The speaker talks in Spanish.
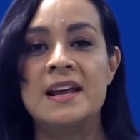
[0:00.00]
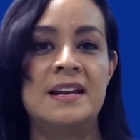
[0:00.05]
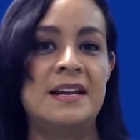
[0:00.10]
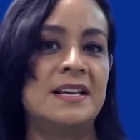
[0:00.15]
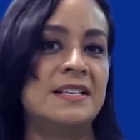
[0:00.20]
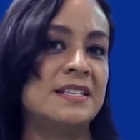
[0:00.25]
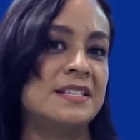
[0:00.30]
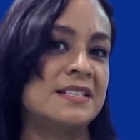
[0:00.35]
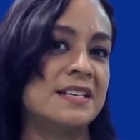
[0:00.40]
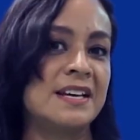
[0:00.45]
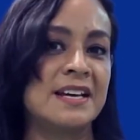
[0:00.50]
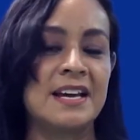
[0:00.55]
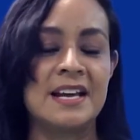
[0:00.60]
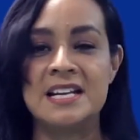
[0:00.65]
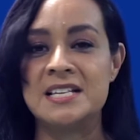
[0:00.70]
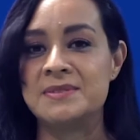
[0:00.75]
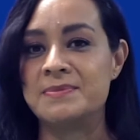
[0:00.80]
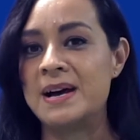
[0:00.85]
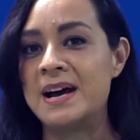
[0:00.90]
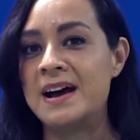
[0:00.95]
Les dicen que
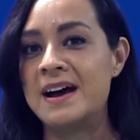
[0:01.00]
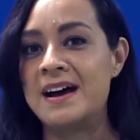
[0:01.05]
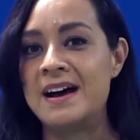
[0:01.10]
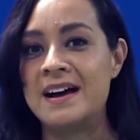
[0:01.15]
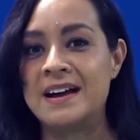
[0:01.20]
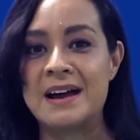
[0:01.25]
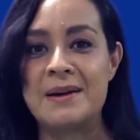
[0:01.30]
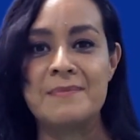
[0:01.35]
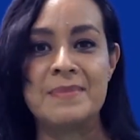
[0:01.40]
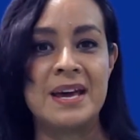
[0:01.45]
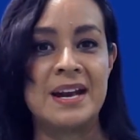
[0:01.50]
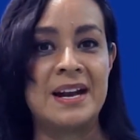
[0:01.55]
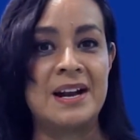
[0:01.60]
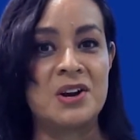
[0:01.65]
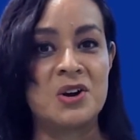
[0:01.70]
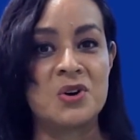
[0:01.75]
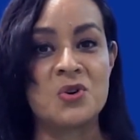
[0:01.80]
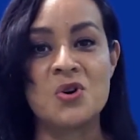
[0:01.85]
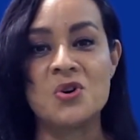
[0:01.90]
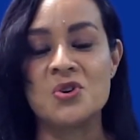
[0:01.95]
les va a cambiar
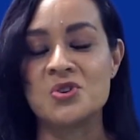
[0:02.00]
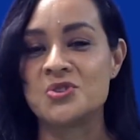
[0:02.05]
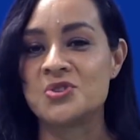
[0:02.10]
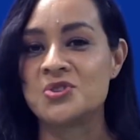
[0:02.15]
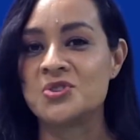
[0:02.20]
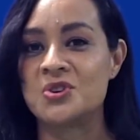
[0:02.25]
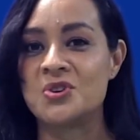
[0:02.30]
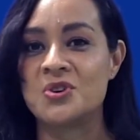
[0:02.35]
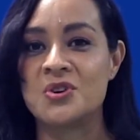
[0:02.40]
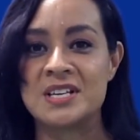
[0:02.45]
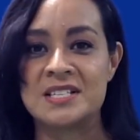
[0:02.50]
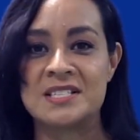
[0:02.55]
el rostro,